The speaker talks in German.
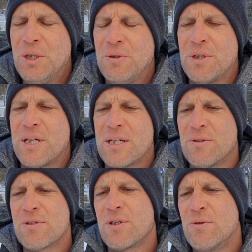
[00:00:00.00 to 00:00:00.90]
Und dann hatten
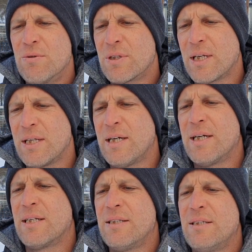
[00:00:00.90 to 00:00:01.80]
unsere Jugendtrainer
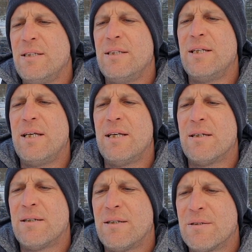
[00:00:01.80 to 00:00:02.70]
eigentlich die Idee,
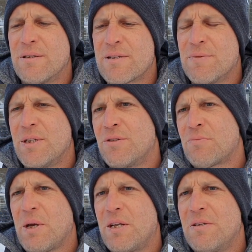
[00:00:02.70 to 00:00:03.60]
äh, dass man
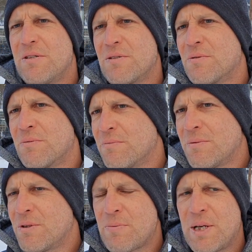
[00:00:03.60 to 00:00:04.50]
entsprechend, diesen,
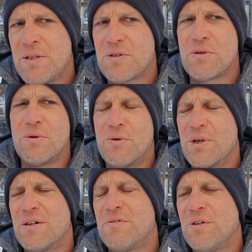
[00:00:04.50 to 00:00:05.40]
entsprechend dieser
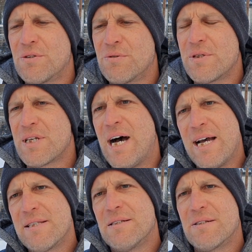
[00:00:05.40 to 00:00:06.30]
Corona-Verordnung ist ja
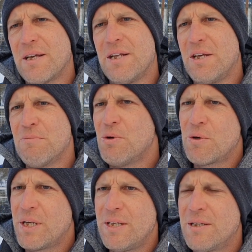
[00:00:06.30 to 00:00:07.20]
Einzeltraining
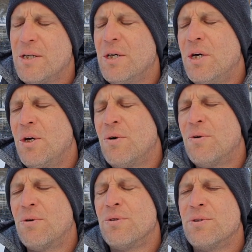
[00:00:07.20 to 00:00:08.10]
möglich
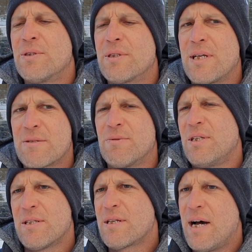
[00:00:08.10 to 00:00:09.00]
und dass man
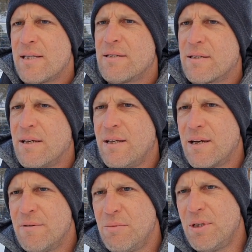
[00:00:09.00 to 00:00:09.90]
dieses Einzeltraining
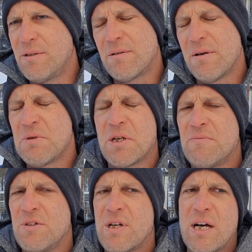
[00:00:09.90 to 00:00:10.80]
anbietet. Damit
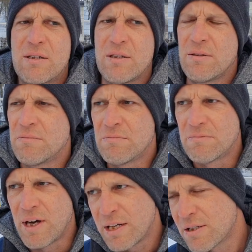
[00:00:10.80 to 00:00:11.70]
haben wir nach den
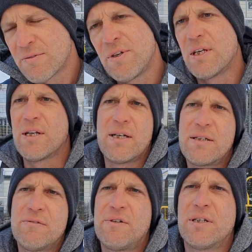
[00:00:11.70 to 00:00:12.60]
Weihnachtsferien
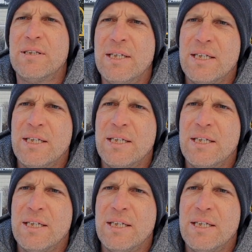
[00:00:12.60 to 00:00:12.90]
angefangen.